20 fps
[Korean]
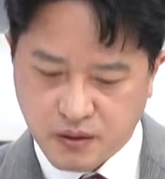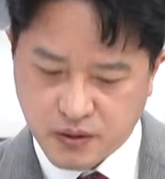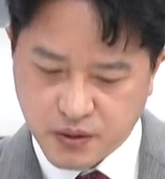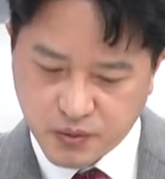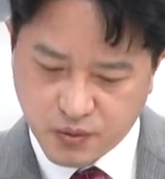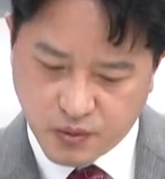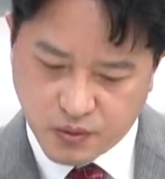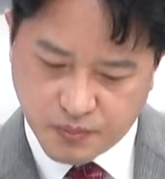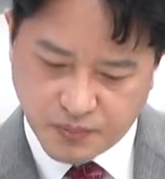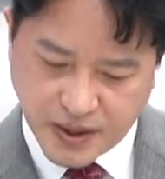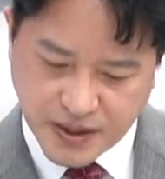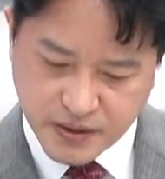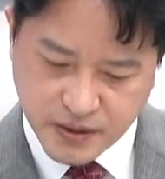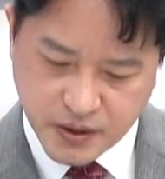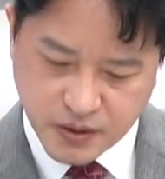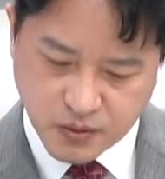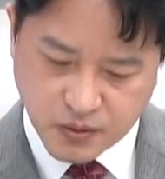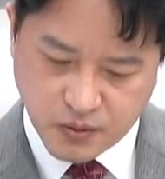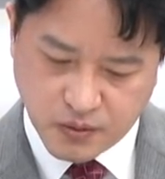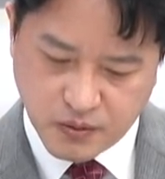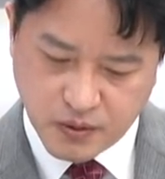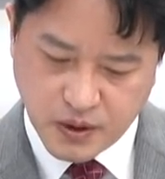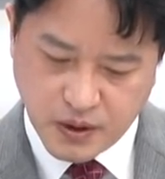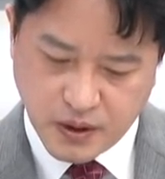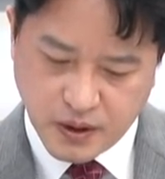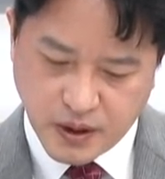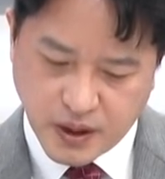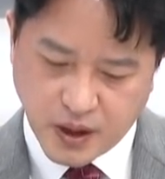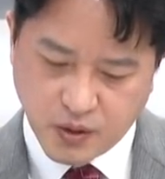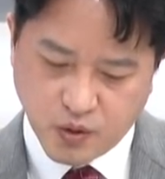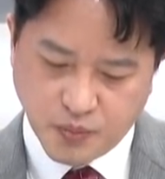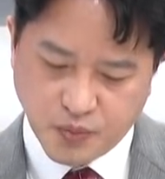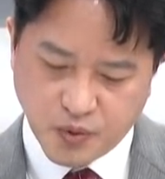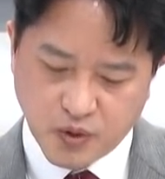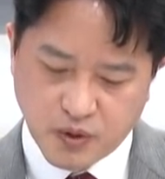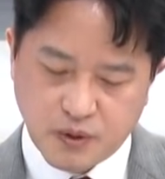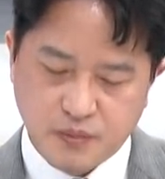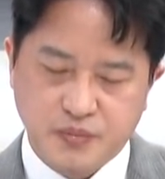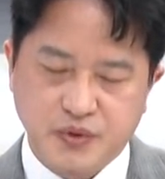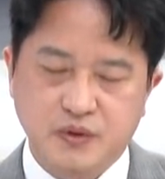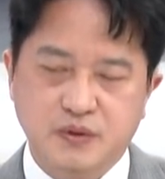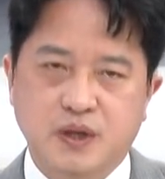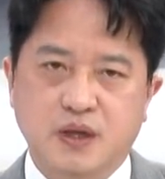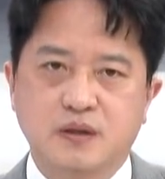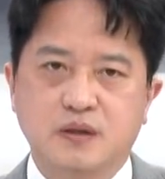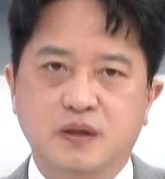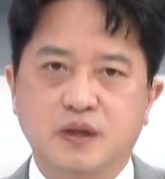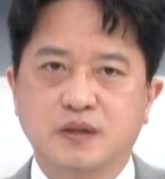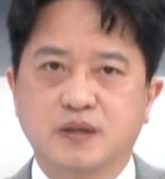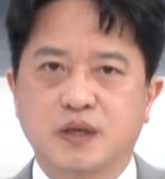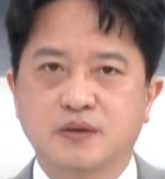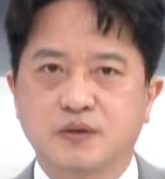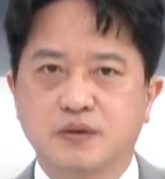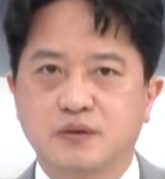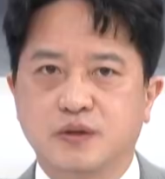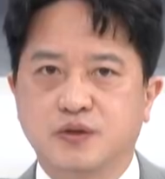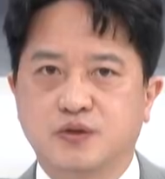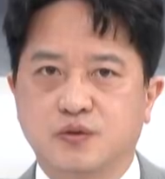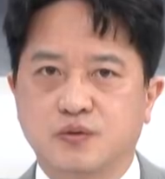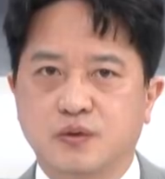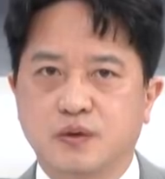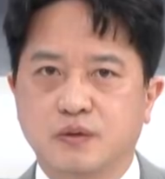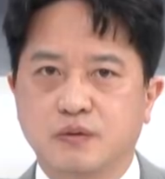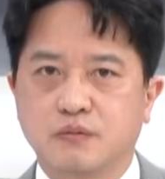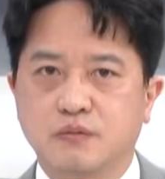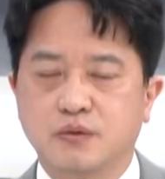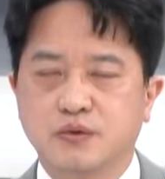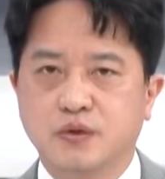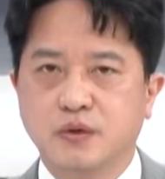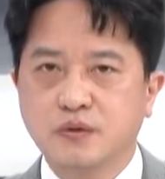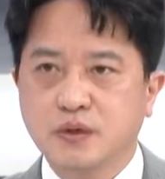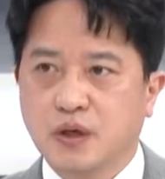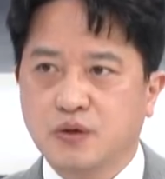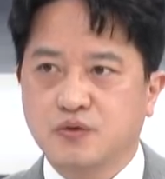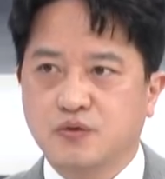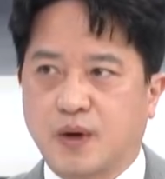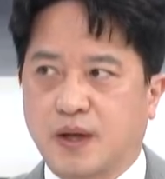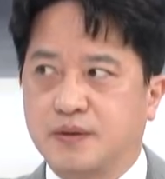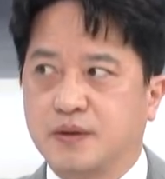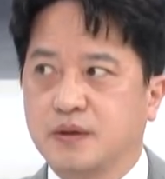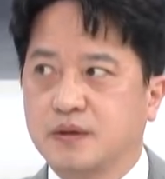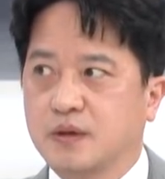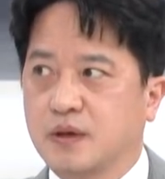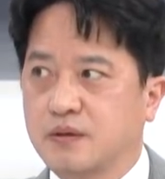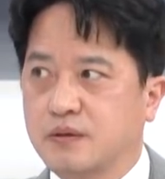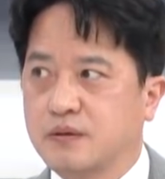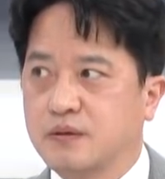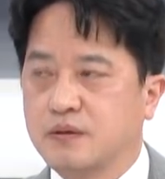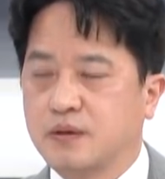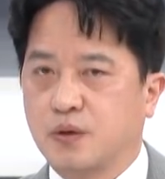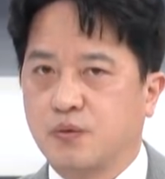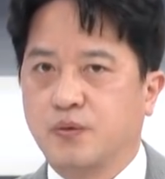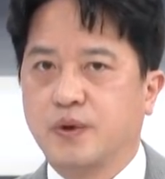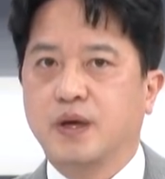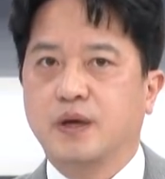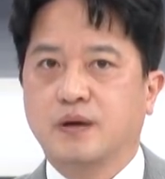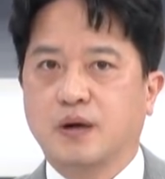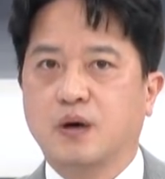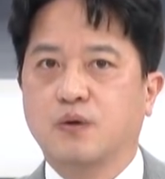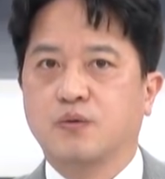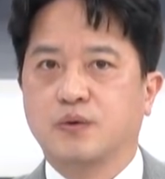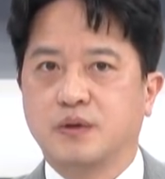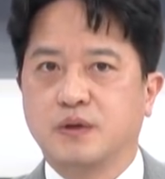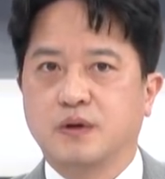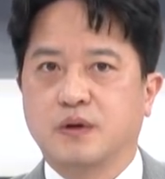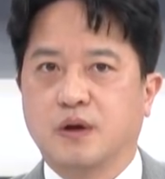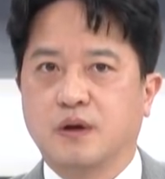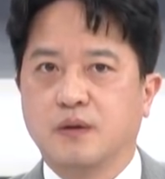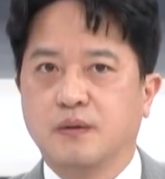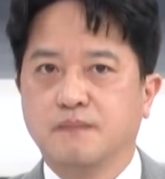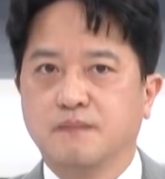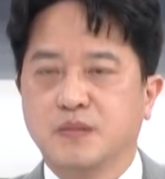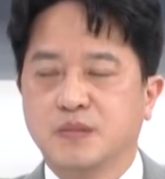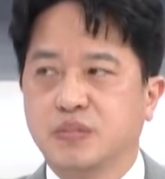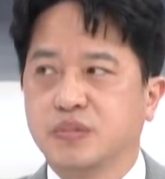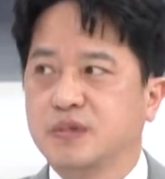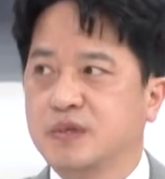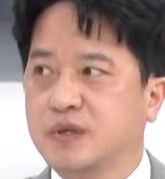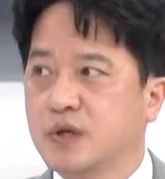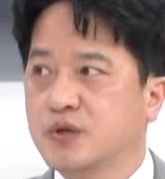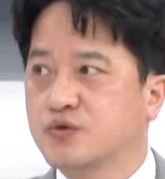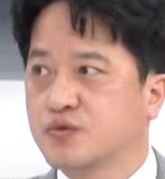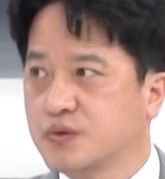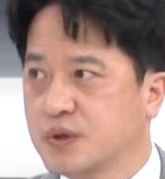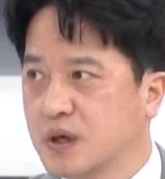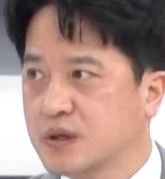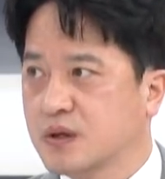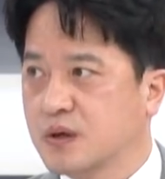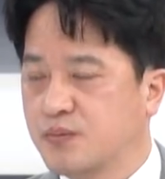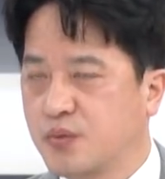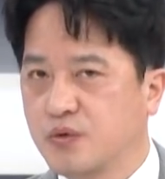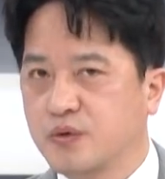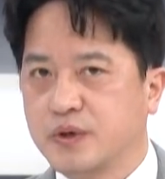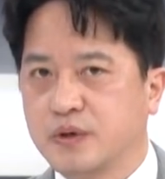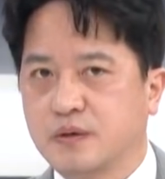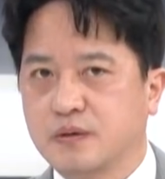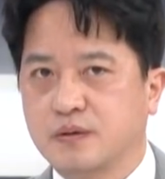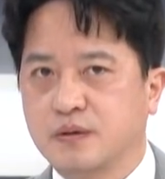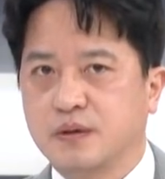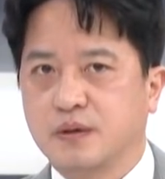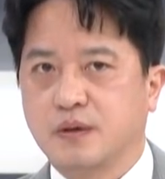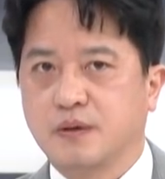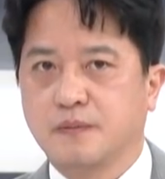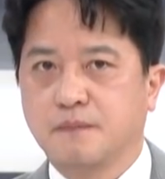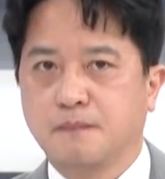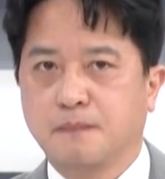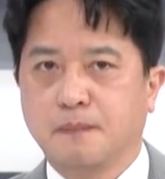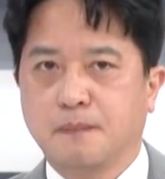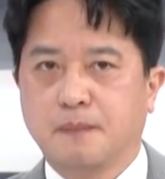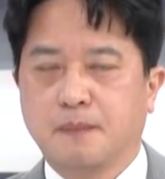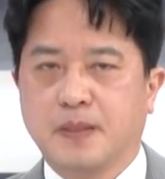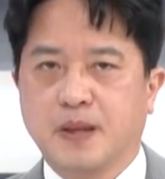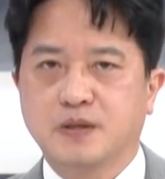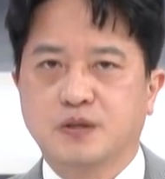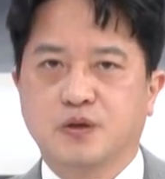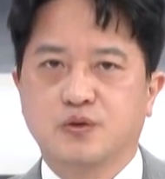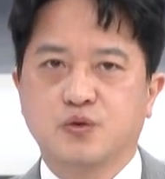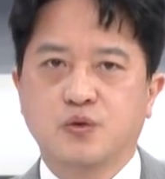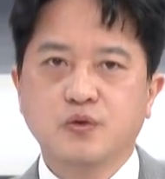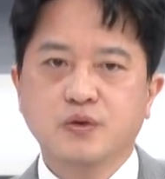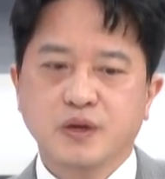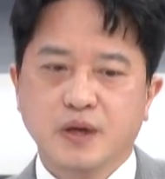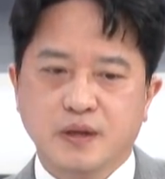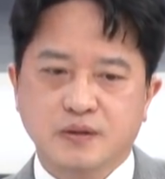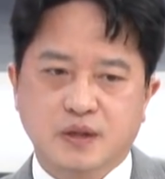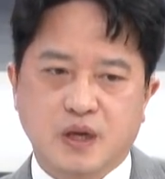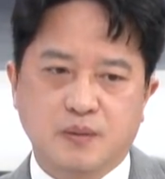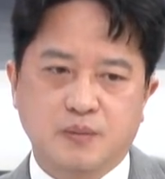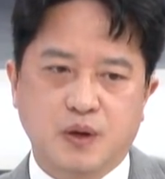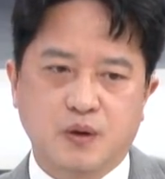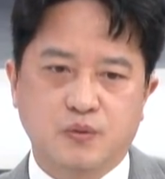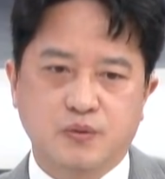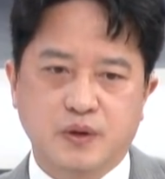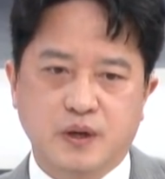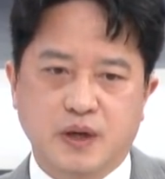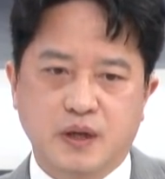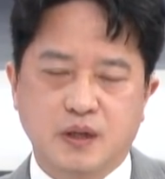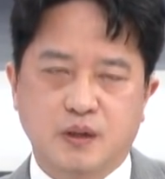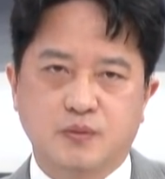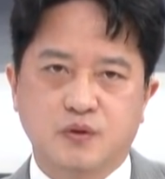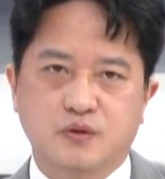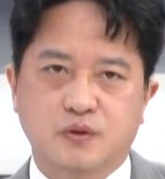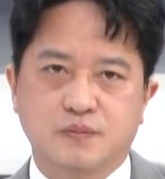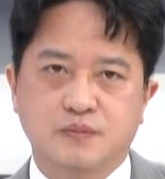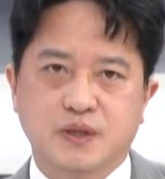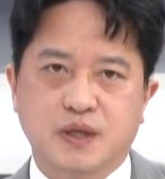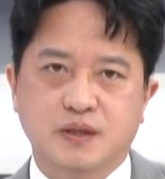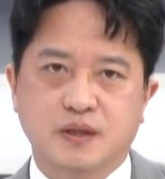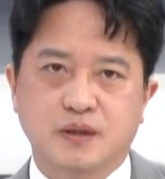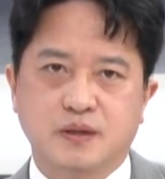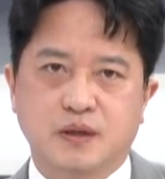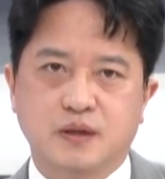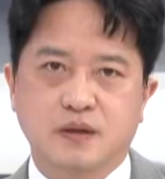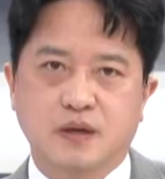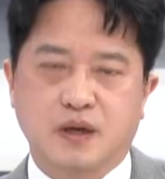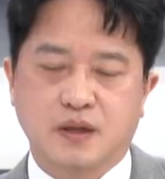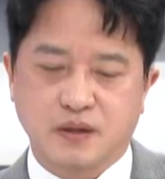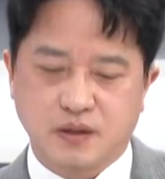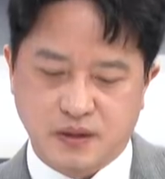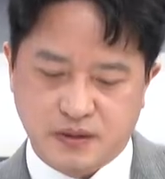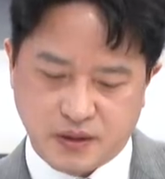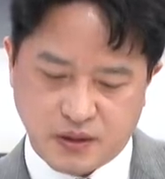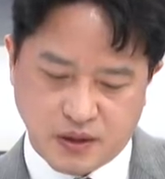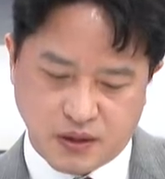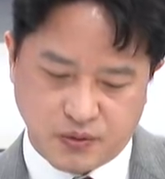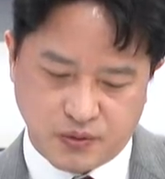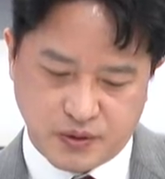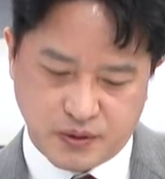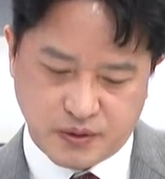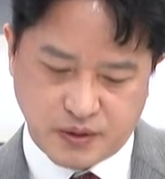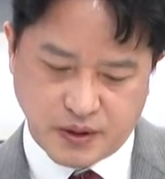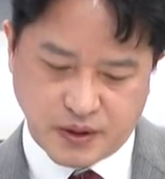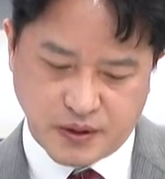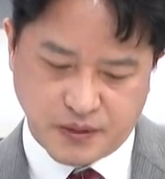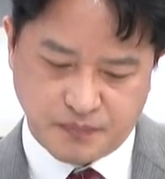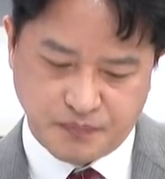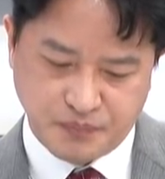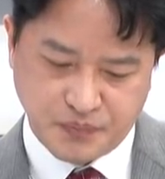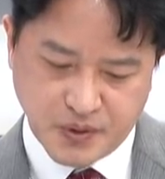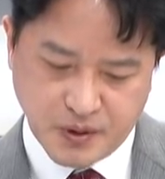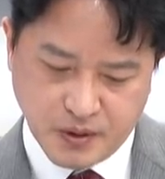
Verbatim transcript: 그리고 반대로 에코프를 비롯한 이차 전지주는 성장주 안 된다 그러는데 왜 가고 있는가. 이게 음. 중요하다 고 보고 있거든요. 그래서 여기에서 아마 우리가 해답을 좀 찾아야 되는 게 아닌가 생각하고 있는데